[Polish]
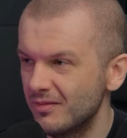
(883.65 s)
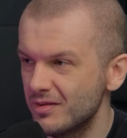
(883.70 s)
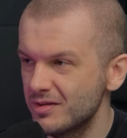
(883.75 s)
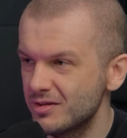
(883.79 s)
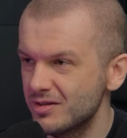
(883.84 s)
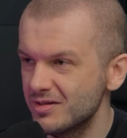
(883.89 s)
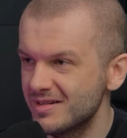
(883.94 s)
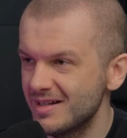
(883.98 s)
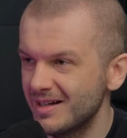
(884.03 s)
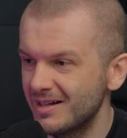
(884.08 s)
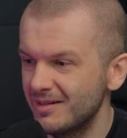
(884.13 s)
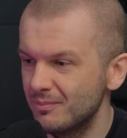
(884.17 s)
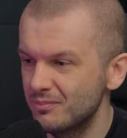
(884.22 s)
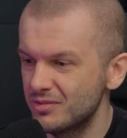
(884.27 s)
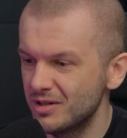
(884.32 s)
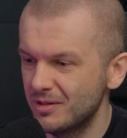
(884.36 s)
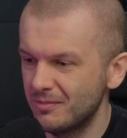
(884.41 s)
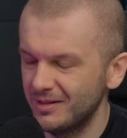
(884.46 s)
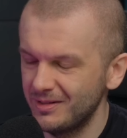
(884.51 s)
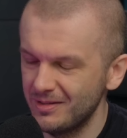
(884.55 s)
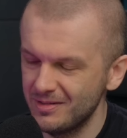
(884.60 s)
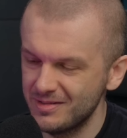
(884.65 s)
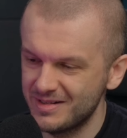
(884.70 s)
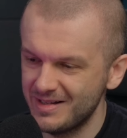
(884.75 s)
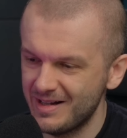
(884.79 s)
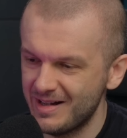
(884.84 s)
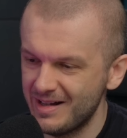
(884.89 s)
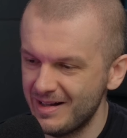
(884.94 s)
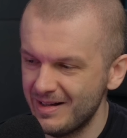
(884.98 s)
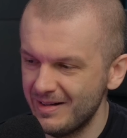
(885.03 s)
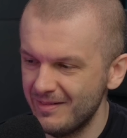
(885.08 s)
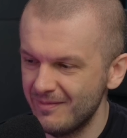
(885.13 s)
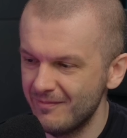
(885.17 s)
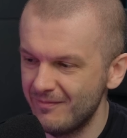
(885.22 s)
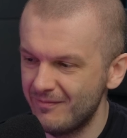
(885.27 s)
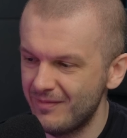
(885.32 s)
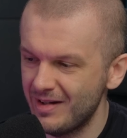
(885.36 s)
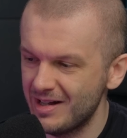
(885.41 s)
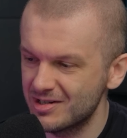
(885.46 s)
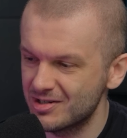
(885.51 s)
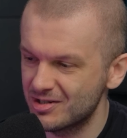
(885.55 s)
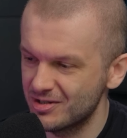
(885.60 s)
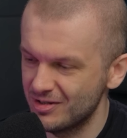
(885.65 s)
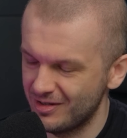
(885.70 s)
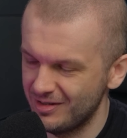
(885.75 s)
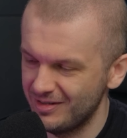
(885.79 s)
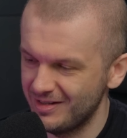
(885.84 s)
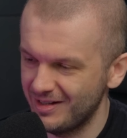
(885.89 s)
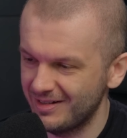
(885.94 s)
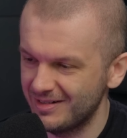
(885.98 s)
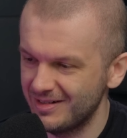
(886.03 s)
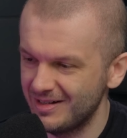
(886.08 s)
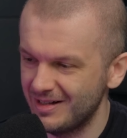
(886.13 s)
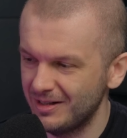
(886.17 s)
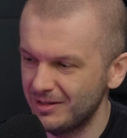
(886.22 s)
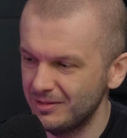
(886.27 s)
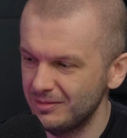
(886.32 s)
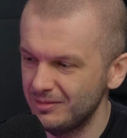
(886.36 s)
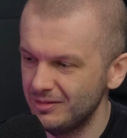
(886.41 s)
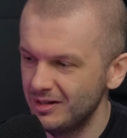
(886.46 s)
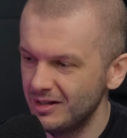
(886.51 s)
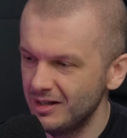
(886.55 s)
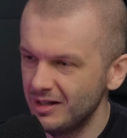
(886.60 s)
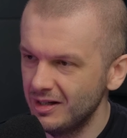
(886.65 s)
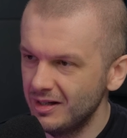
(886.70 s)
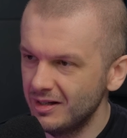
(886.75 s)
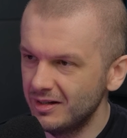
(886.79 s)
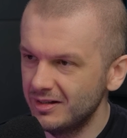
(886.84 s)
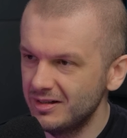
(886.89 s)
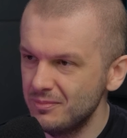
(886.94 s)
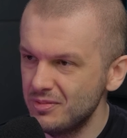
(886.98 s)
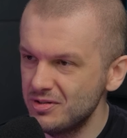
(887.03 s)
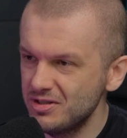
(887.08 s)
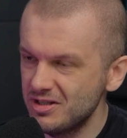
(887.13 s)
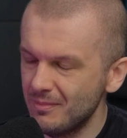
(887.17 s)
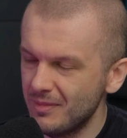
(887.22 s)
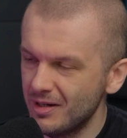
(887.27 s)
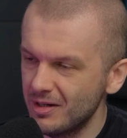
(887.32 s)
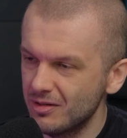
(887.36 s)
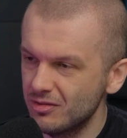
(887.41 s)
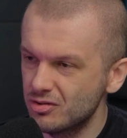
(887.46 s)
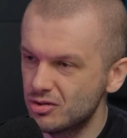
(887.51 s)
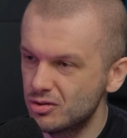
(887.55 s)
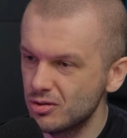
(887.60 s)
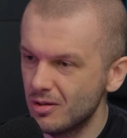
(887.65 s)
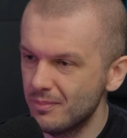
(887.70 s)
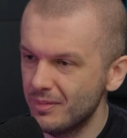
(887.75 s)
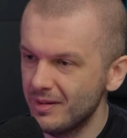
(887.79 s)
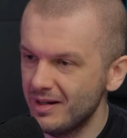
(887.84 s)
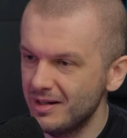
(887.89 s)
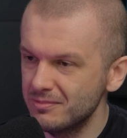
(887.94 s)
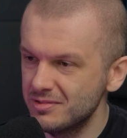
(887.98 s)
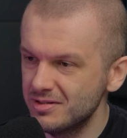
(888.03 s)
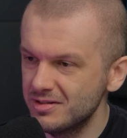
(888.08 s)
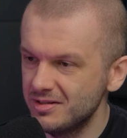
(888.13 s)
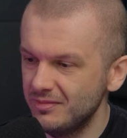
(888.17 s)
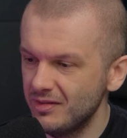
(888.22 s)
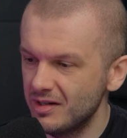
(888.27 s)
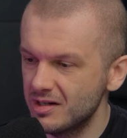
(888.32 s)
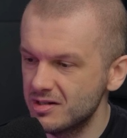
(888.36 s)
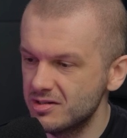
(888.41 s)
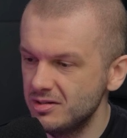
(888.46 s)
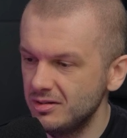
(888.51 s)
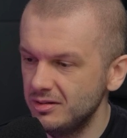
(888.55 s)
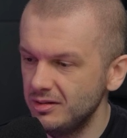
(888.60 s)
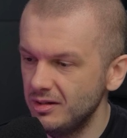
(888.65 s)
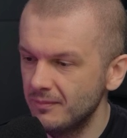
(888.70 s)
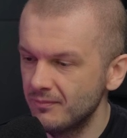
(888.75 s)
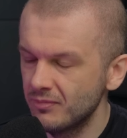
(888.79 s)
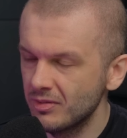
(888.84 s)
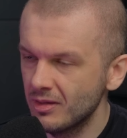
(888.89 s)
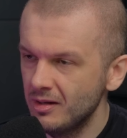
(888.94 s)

Więc to jest tak przekładając na wasz rynek niejako, gdybyście mając Job House stwierdzili,